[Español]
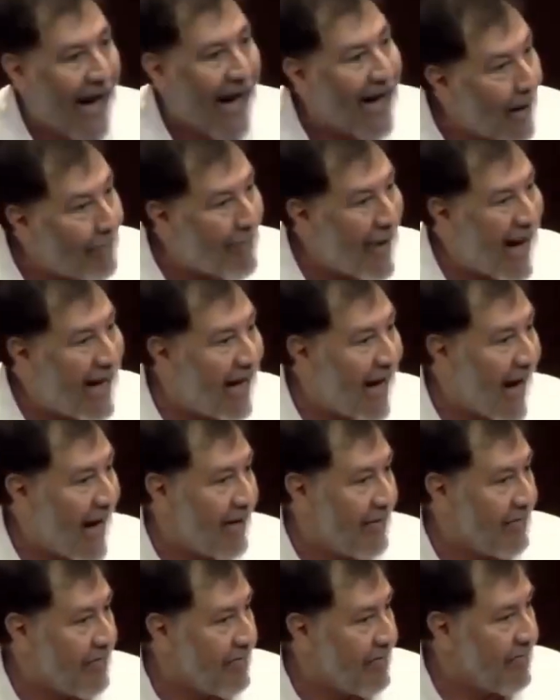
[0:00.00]
a la
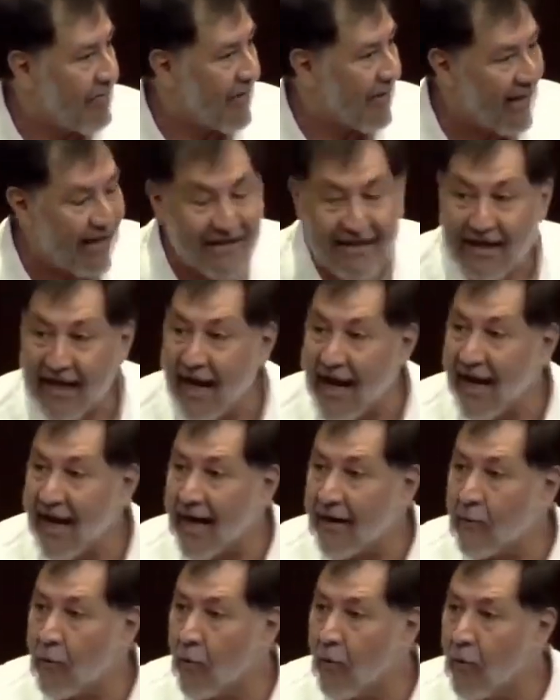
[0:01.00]
mala.
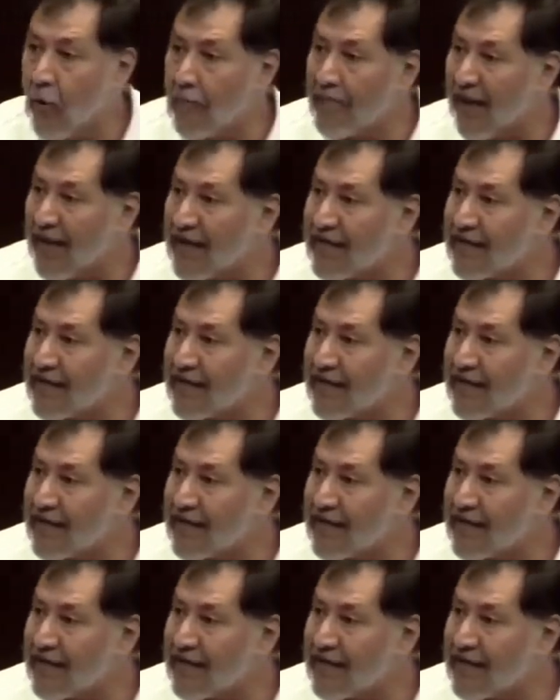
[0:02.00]
Quisieran un golpe de